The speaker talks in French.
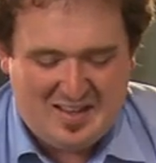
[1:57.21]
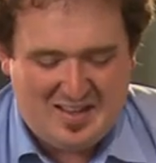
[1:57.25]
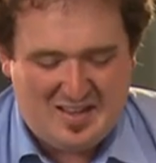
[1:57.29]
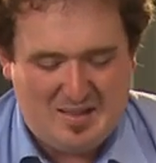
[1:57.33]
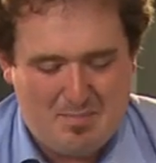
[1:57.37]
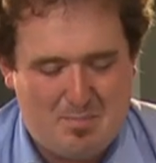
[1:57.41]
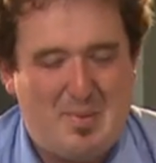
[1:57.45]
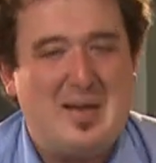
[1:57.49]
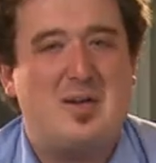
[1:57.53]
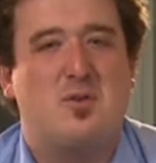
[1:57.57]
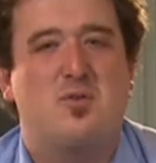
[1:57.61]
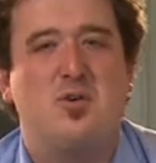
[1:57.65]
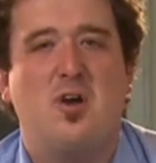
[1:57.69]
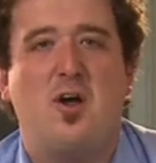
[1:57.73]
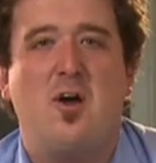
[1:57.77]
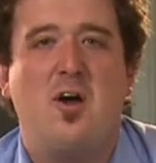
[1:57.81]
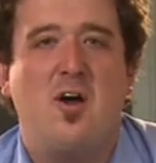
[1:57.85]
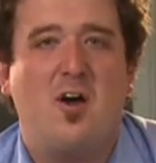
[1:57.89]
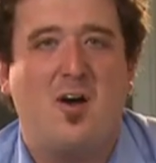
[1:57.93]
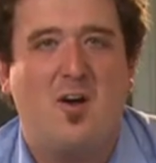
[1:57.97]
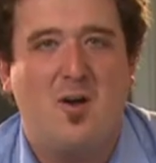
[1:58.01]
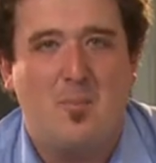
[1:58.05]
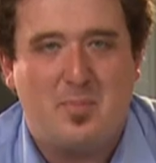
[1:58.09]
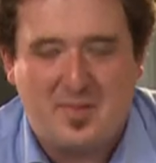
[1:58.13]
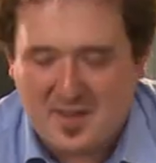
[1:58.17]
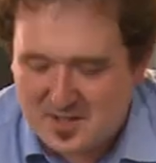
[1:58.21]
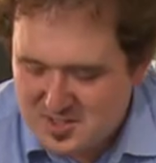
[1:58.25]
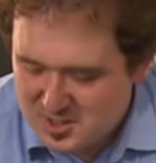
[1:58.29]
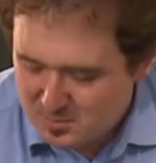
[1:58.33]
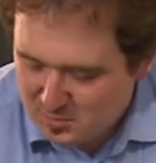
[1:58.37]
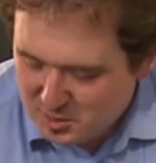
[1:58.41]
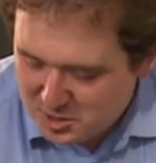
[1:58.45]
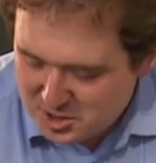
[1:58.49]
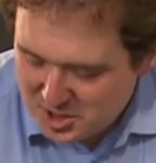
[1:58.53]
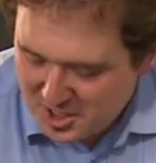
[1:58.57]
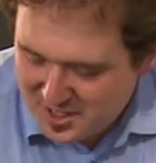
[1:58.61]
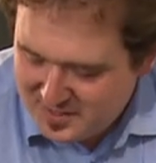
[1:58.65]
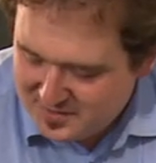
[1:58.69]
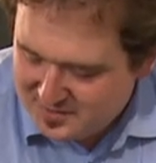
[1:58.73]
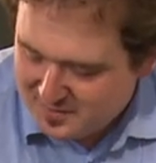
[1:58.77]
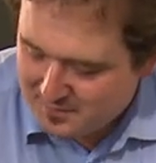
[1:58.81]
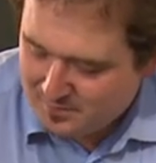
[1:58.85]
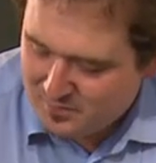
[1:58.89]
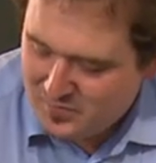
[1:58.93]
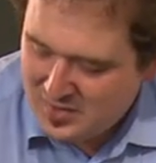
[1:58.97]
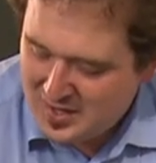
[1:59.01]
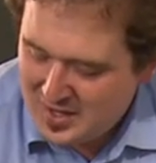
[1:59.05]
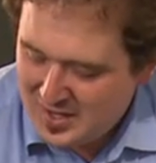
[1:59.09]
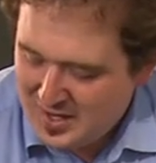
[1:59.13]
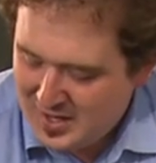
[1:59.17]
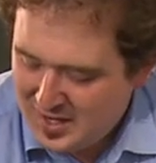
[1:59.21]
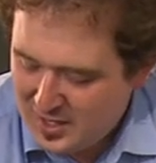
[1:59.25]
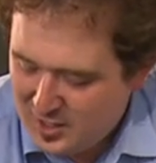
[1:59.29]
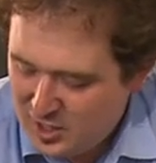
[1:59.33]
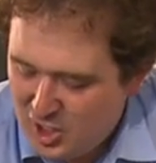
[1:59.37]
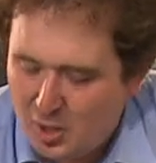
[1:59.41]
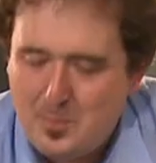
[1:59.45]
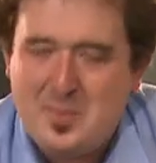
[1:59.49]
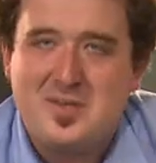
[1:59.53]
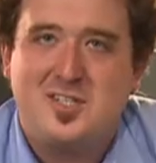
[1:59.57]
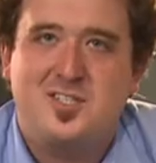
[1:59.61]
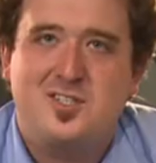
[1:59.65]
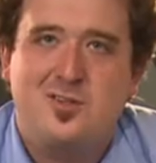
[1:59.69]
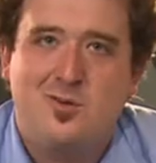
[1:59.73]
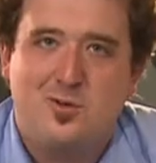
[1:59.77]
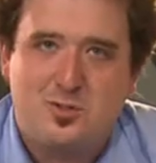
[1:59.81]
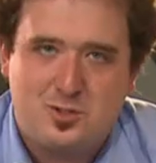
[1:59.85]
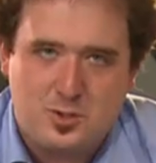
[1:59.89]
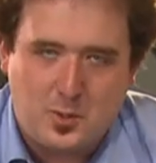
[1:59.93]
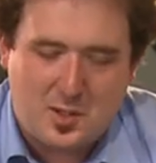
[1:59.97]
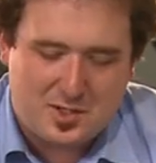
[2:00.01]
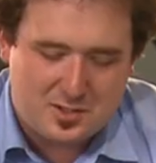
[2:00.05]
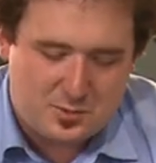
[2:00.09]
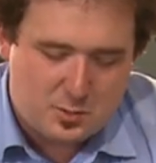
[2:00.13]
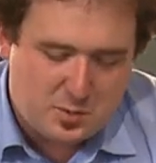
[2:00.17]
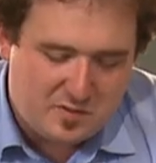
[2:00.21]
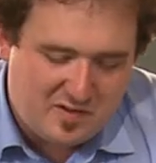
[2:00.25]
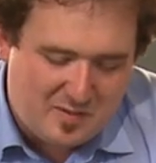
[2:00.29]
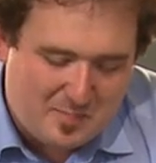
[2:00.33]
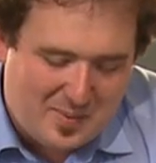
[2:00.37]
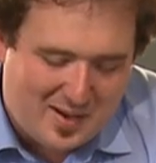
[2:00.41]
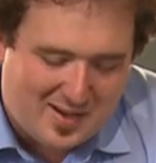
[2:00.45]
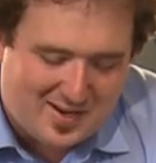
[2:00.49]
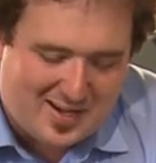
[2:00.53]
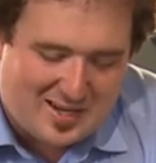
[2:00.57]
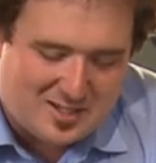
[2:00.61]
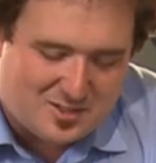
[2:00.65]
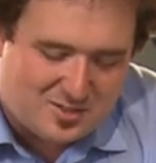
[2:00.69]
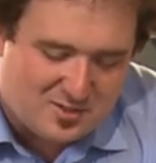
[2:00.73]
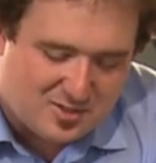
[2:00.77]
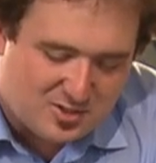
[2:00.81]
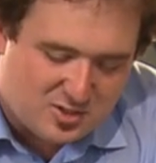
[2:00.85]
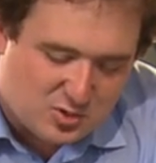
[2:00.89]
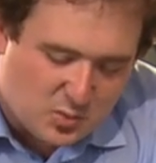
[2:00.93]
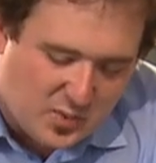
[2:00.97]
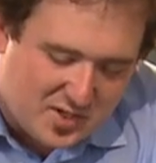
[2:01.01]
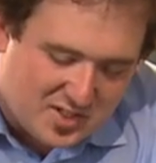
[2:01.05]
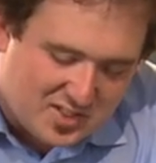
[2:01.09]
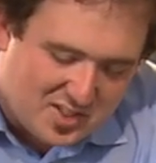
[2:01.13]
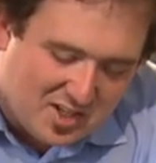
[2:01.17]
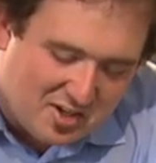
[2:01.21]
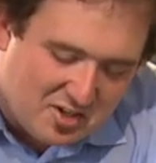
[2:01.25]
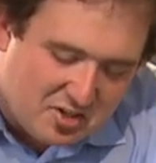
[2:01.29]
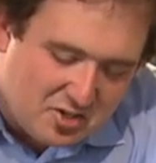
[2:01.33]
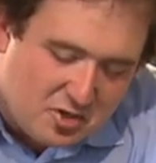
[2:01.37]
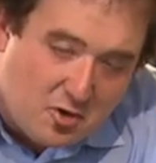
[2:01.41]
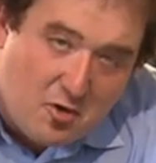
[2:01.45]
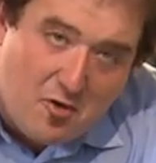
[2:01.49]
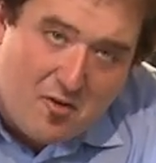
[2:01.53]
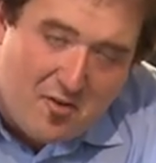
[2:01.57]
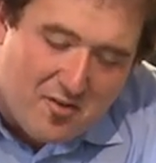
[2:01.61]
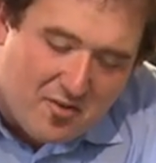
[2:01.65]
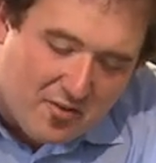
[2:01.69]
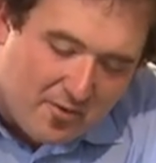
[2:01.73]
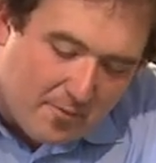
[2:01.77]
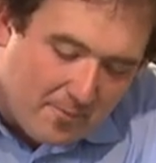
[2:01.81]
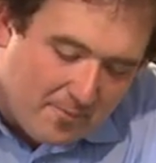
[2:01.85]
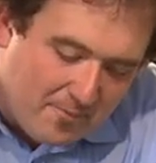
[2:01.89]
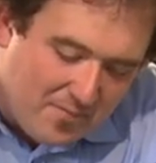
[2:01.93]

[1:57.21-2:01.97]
belle couleur, très homogène. Le pesto sera suivi par de la sauce Worcestershire.